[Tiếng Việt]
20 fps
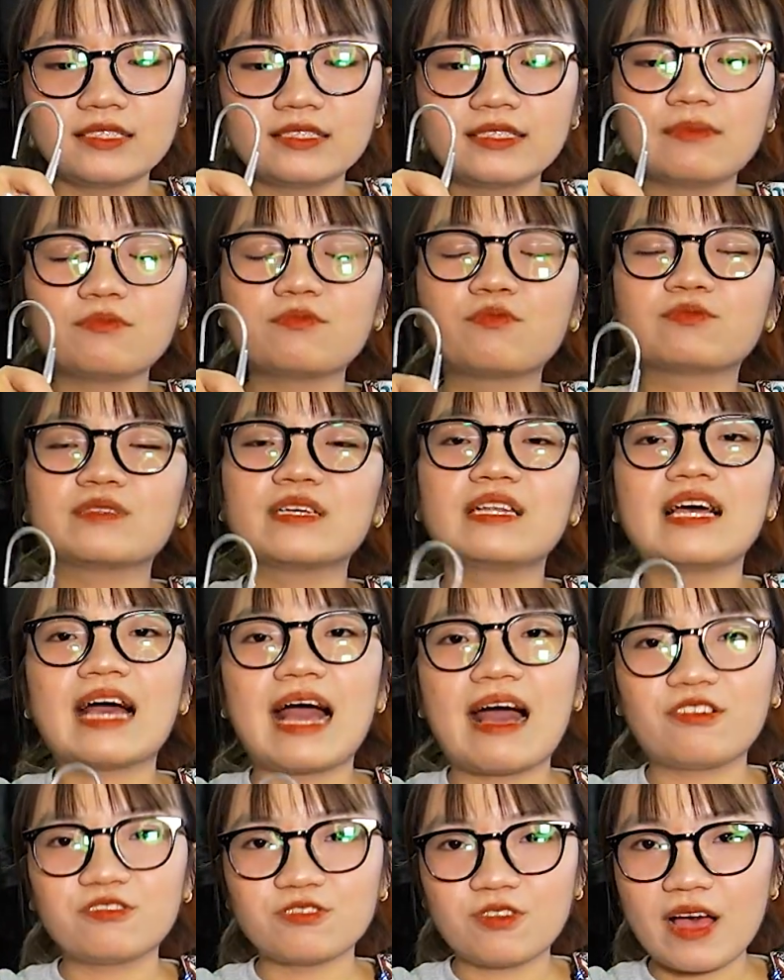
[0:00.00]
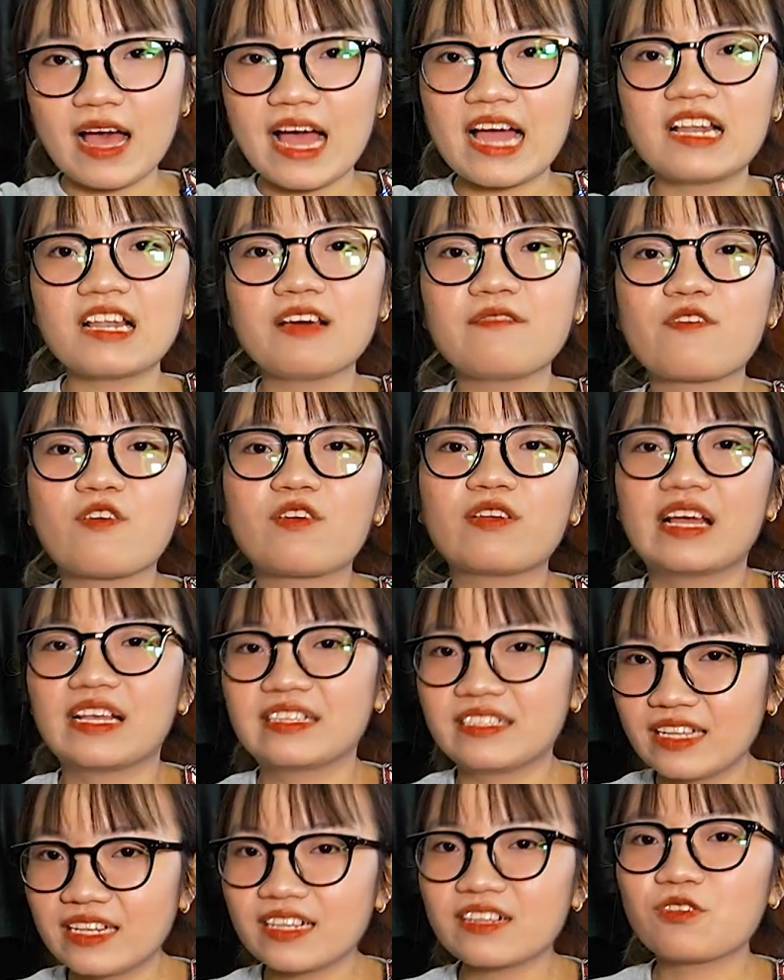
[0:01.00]
Tiếp tục sẽ là áo gió hai lớp và con
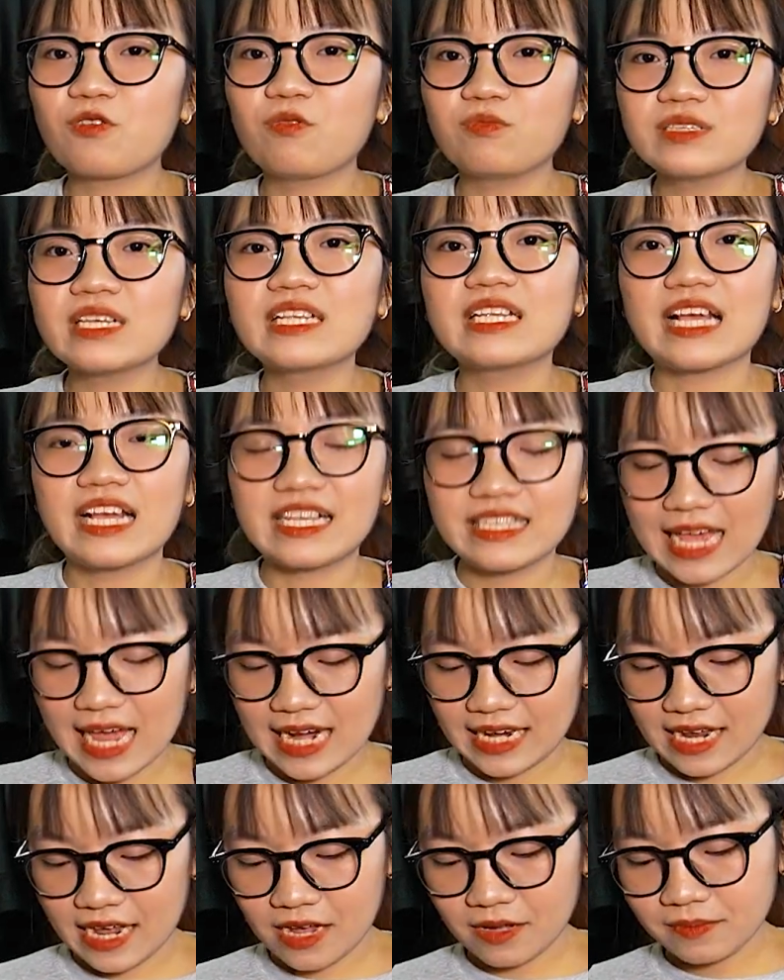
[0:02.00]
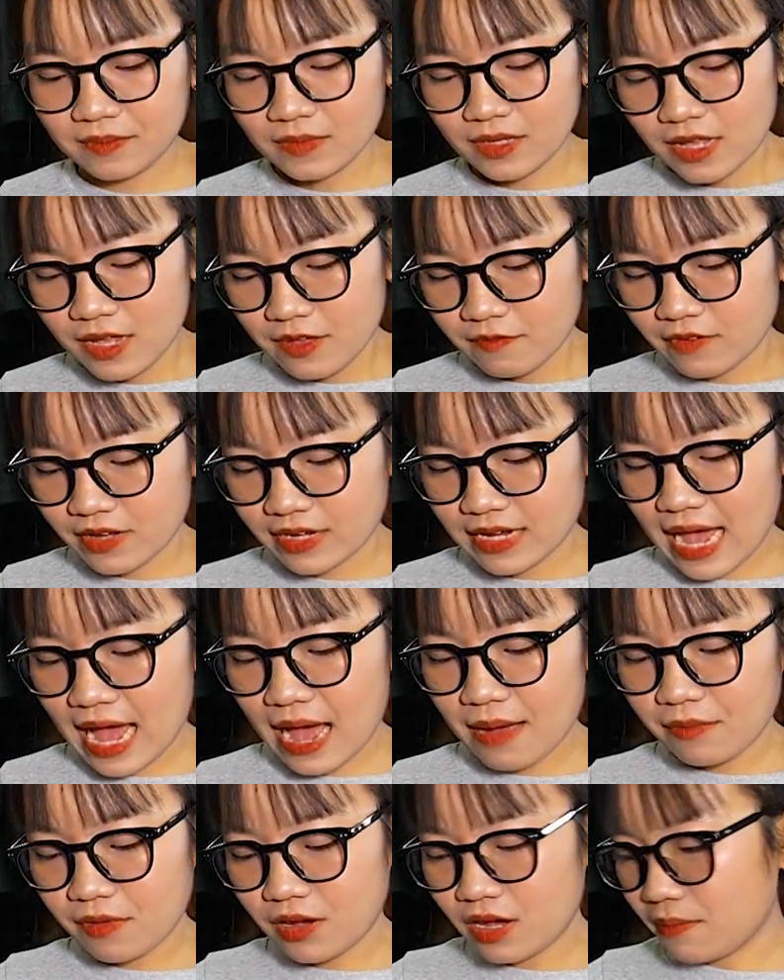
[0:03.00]
này rất cũng rất dày dặn nha. Với
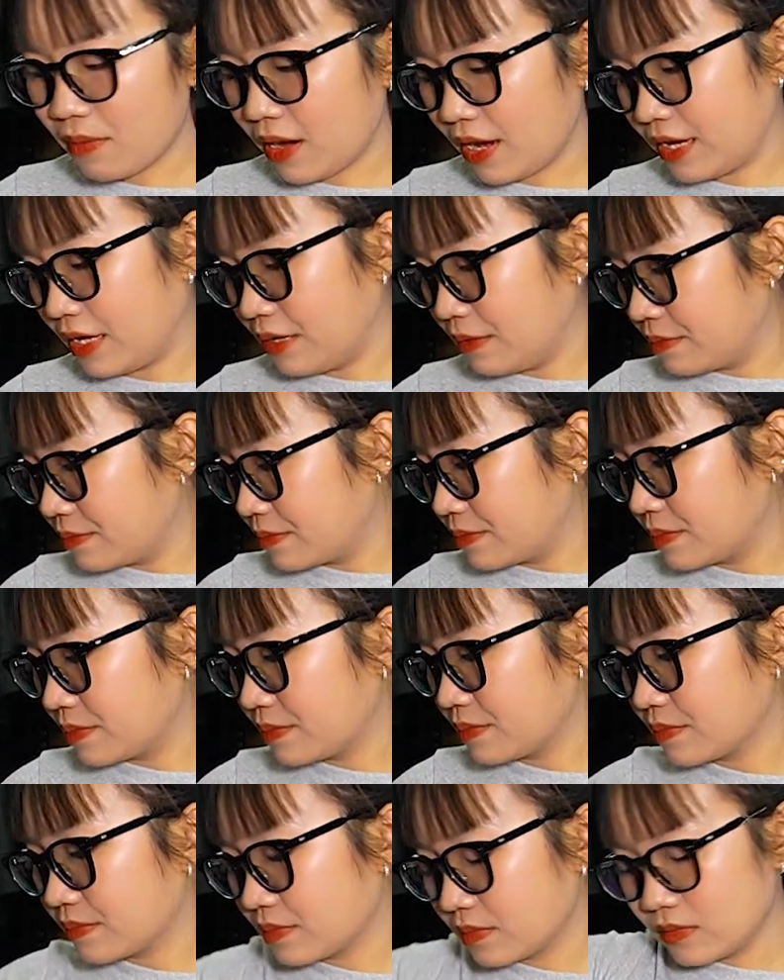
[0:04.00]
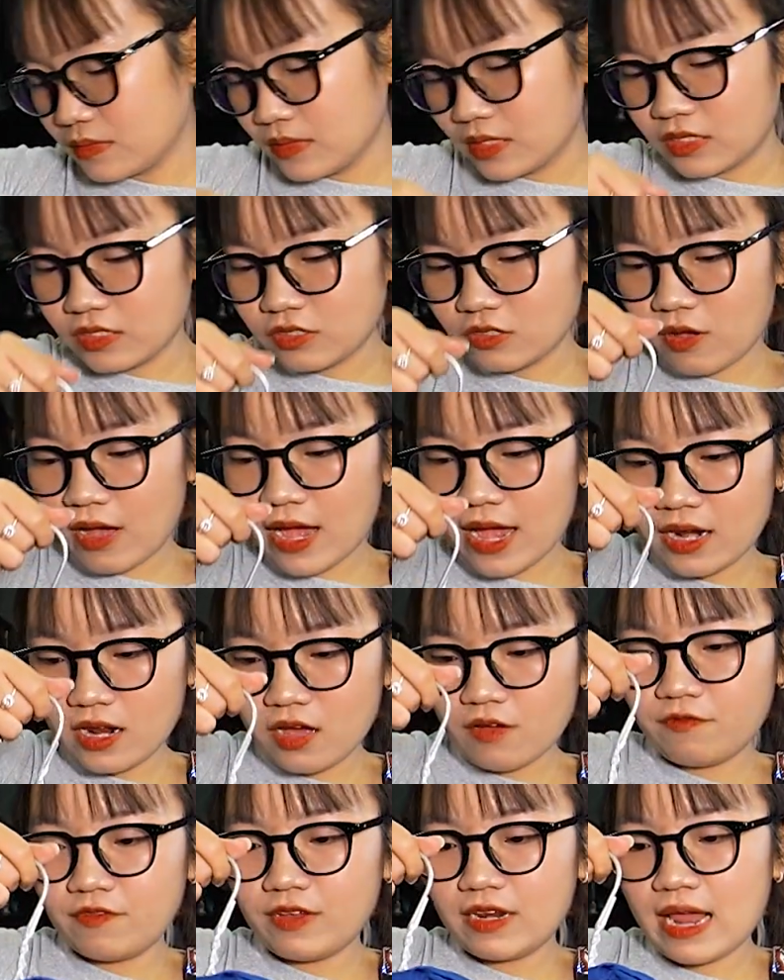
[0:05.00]
K mười bảy. Gió hai
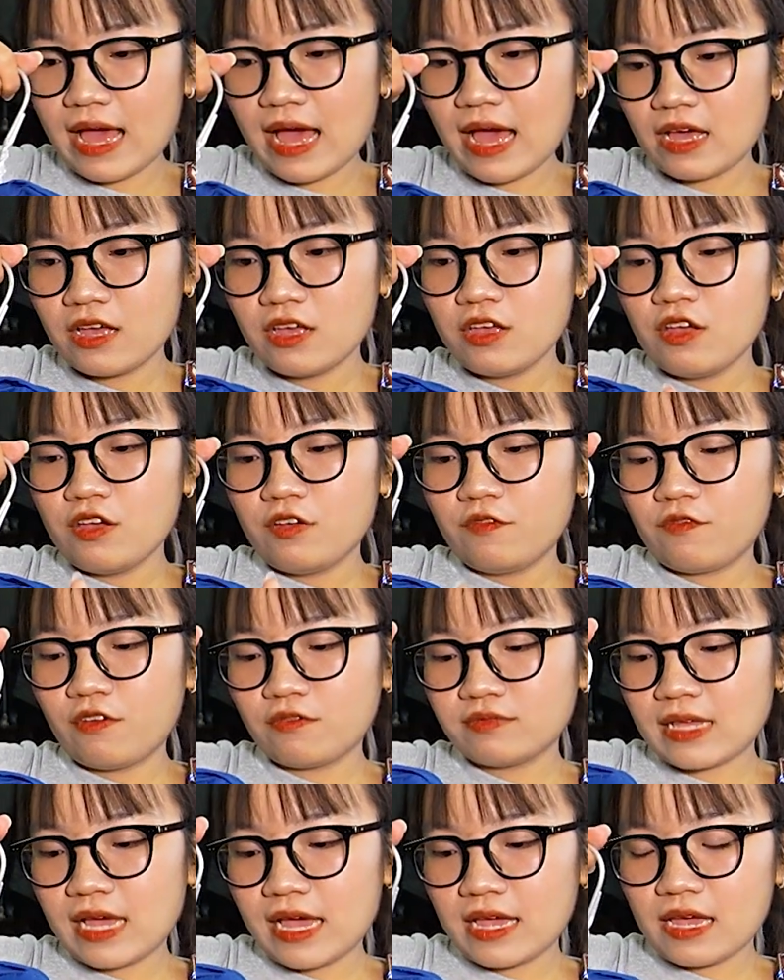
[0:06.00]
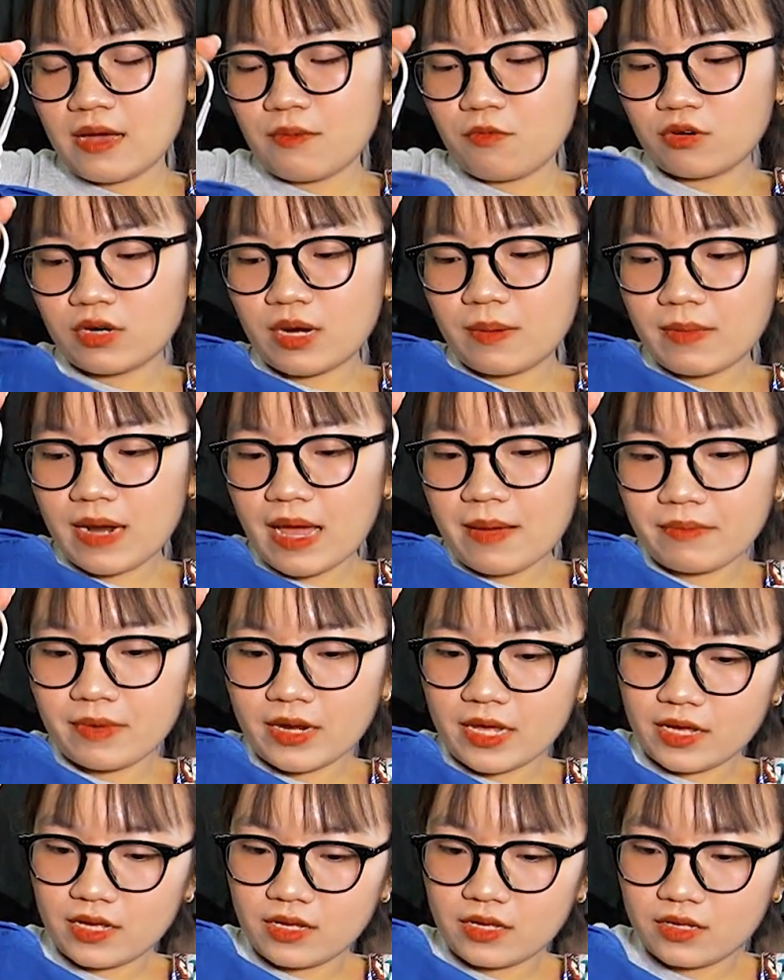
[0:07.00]
lớp Fila, form size một trăm năm mươi lăm
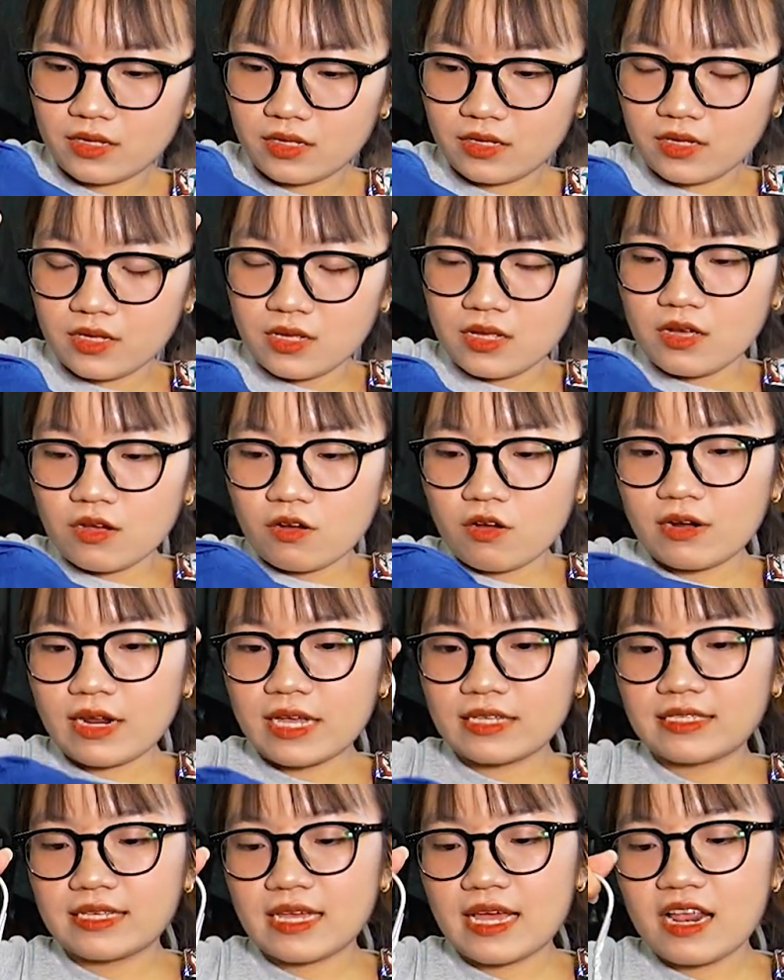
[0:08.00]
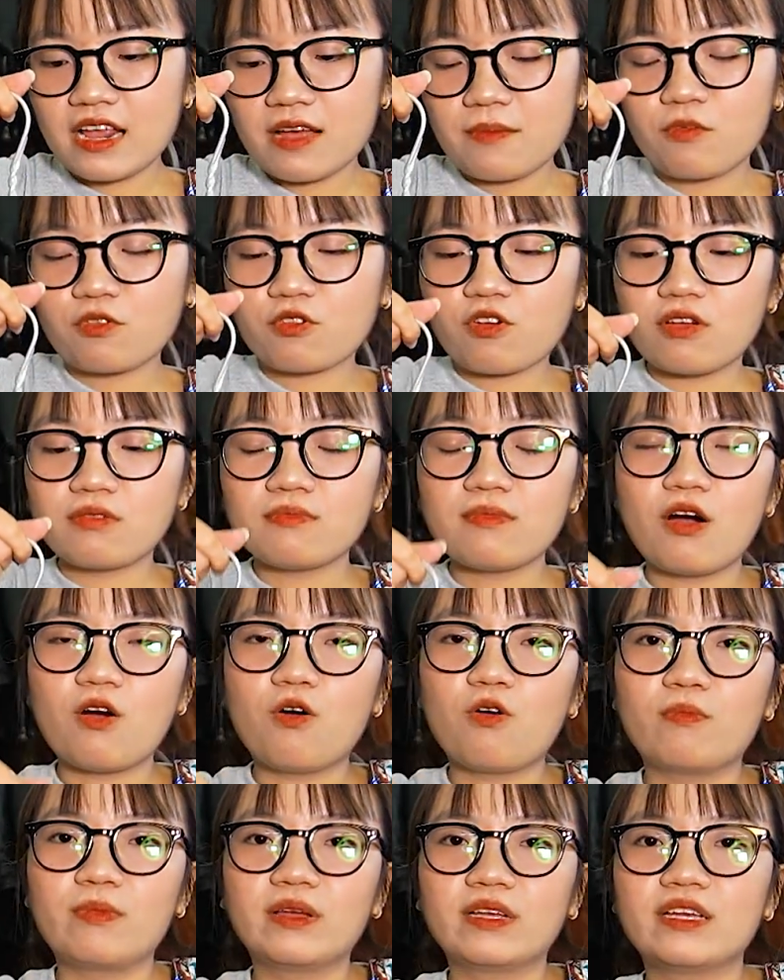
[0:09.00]
này. Con này sẽ là một con
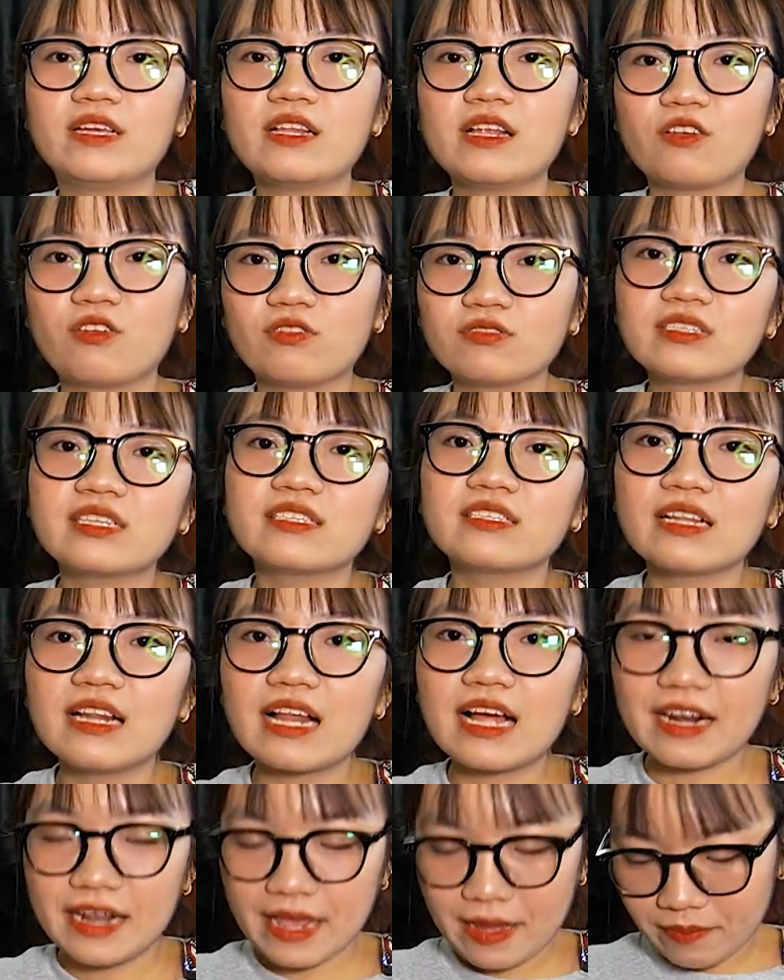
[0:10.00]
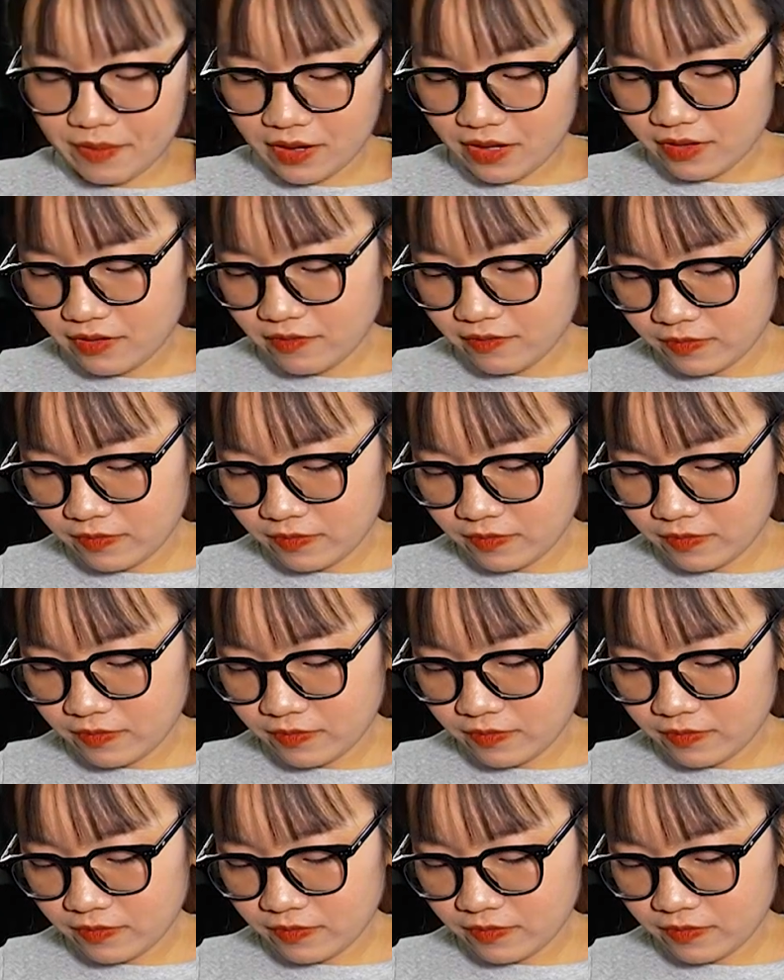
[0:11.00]
màu mình nghĩ là nó sẽ rất là đẹp đấy.